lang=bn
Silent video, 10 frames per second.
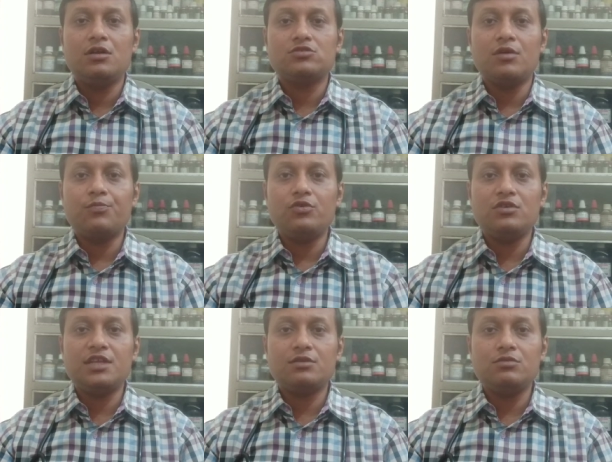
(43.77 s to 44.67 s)
সম্পূর্ণ
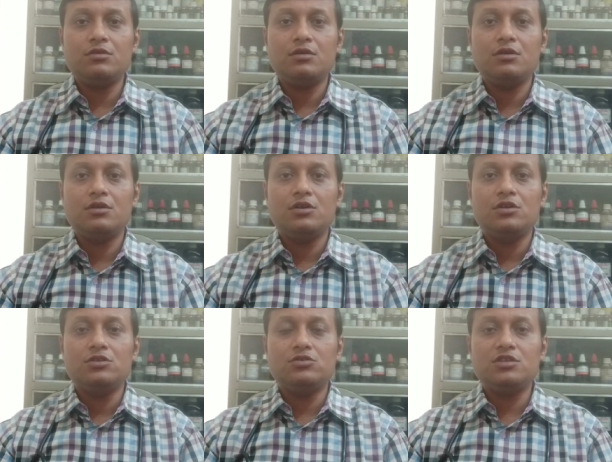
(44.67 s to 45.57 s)
দেখুন
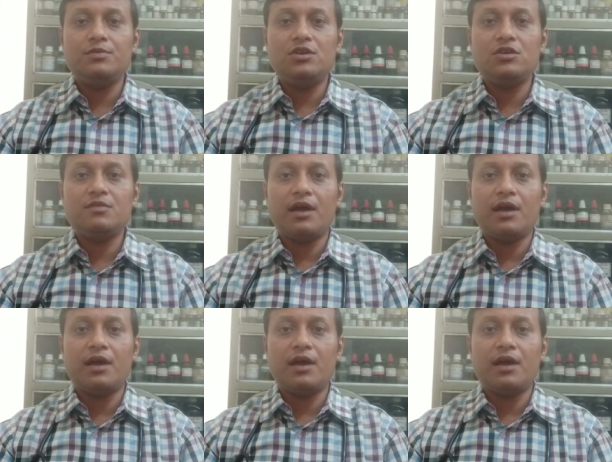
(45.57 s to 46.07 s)
যদি ভিডিওটি